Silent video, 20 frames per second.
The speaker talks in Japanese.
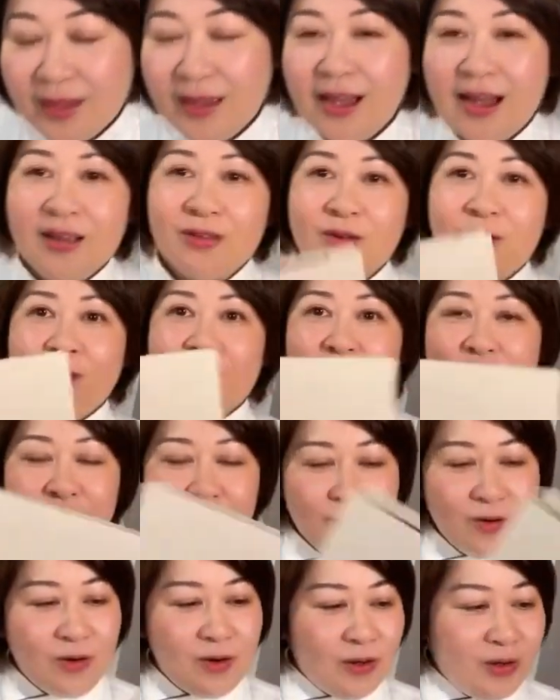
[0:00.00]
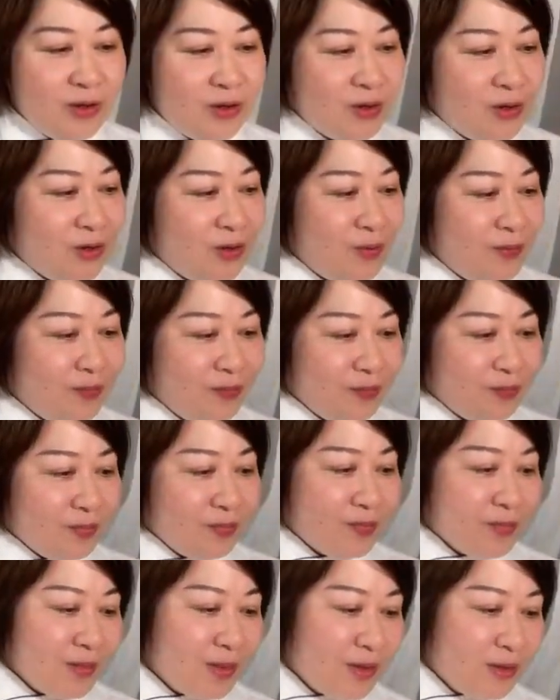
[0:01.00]
あのこういう
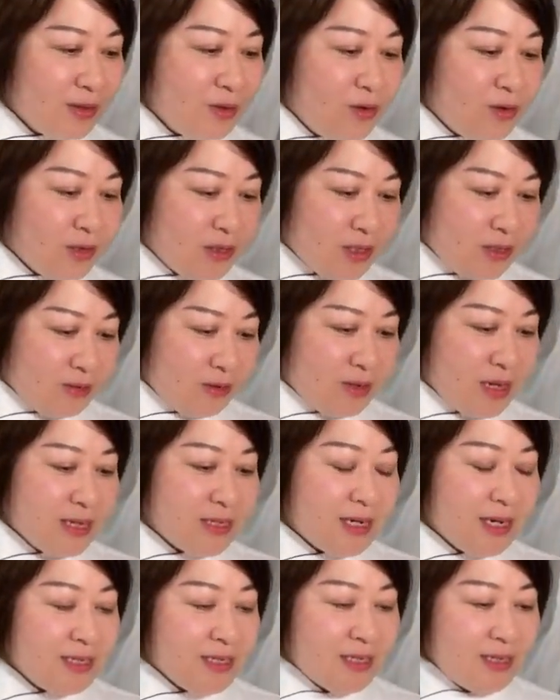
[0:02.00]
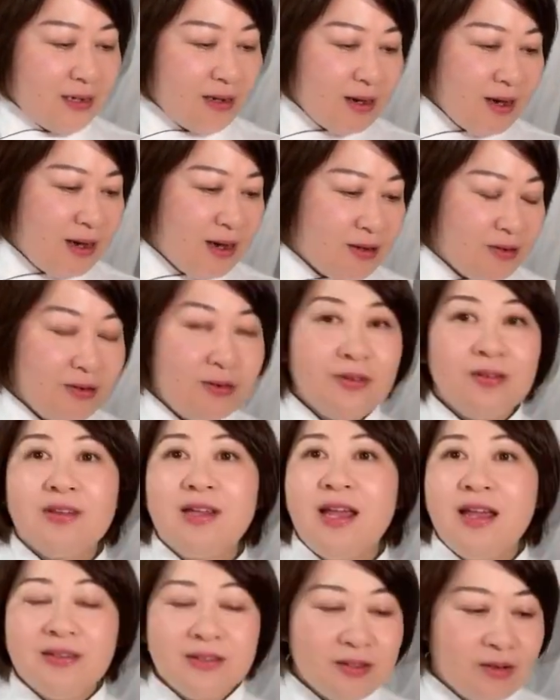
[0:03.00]
当時のね写真があるの
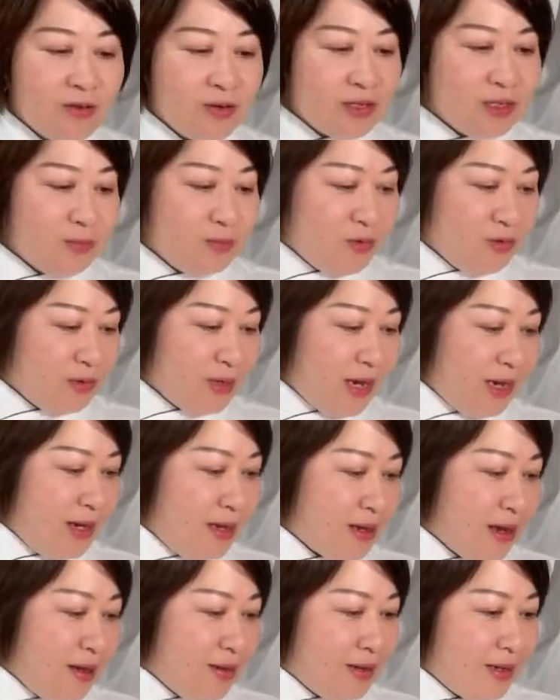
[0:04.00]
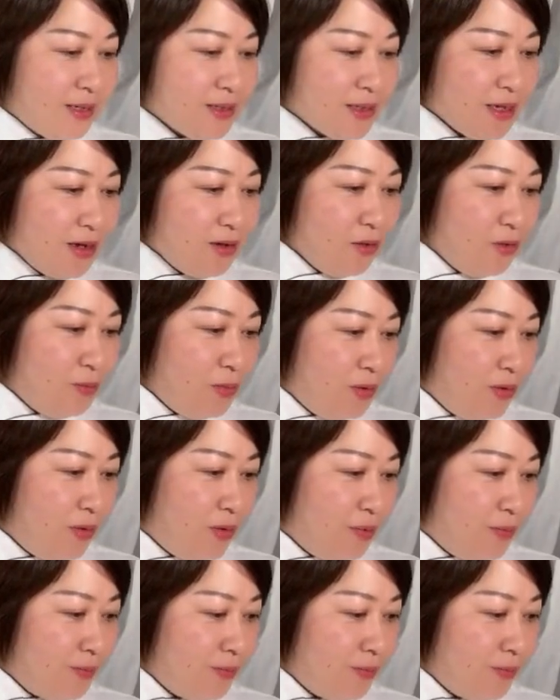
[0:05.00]
で少し持ってきたんですけども、